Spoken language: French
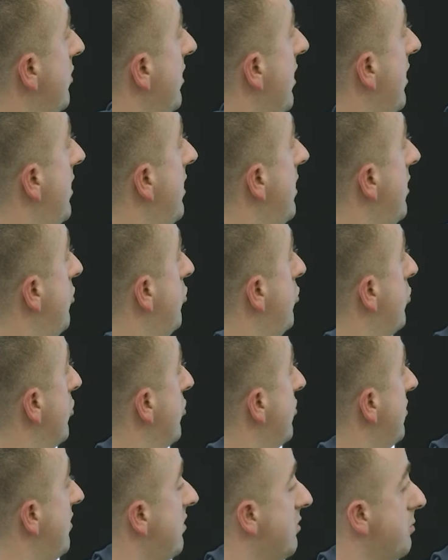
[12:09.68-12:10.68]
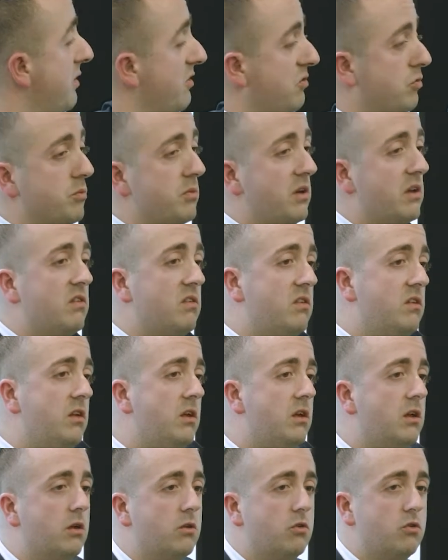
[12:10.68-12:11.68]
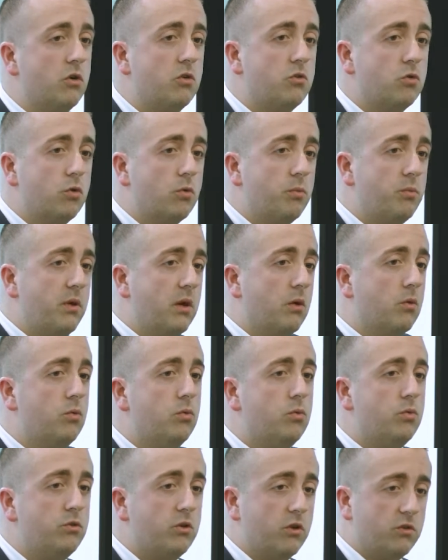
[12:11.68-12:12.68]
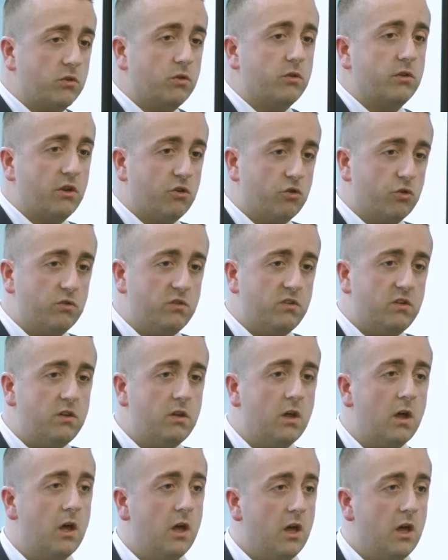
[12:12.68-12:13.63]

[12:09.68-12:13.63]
de travailler sur ce qui se passe au Mexique, d'autres au Pérou, d'autres en Argentine,